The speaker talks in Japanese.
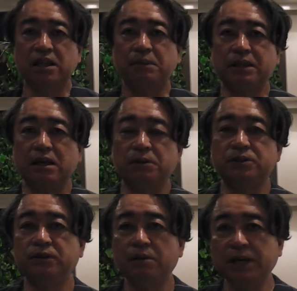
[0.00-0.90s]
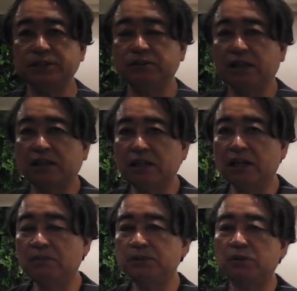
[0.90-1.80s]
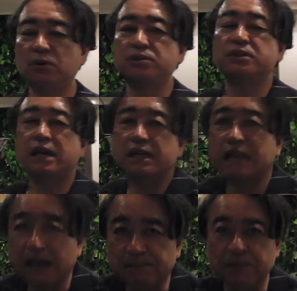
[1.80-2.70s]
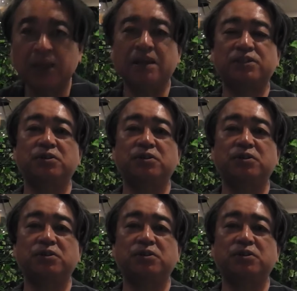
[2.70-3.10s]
バッターボックス紅林君だったんだけども外のスライダー、えー、